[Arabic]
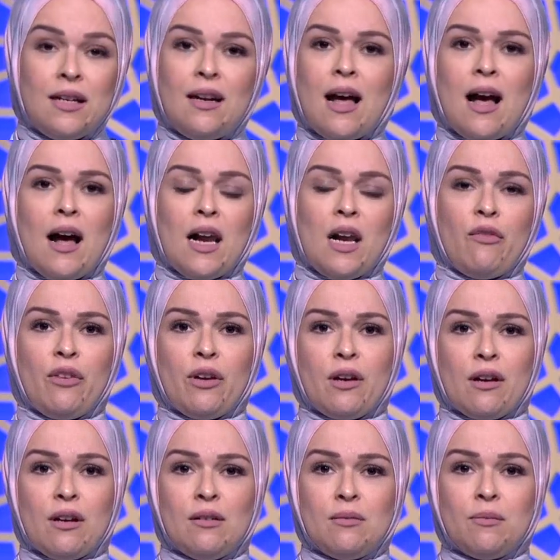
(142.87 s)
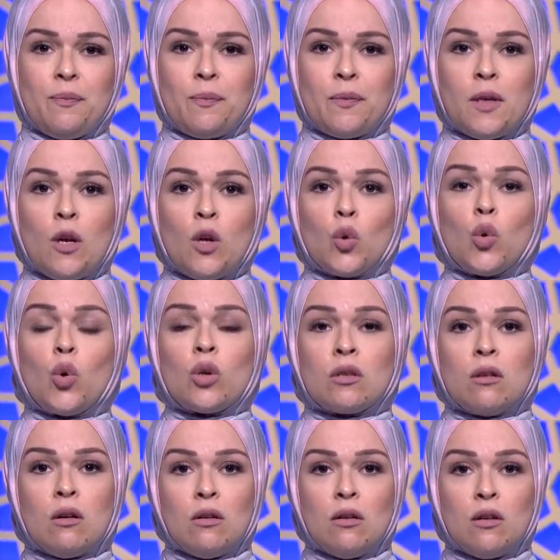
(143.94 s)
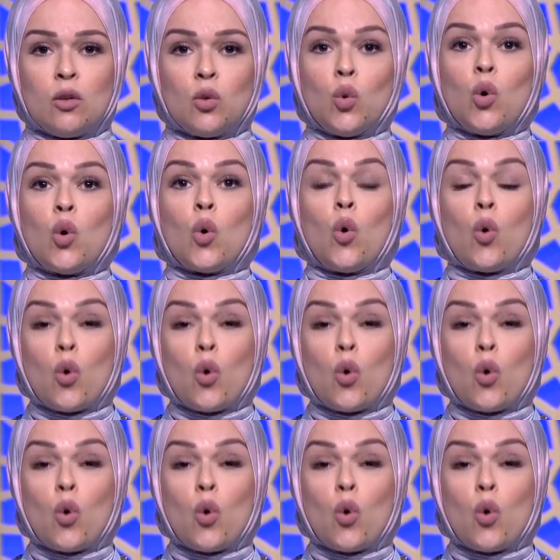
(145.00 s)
لا على فكره دورنا دور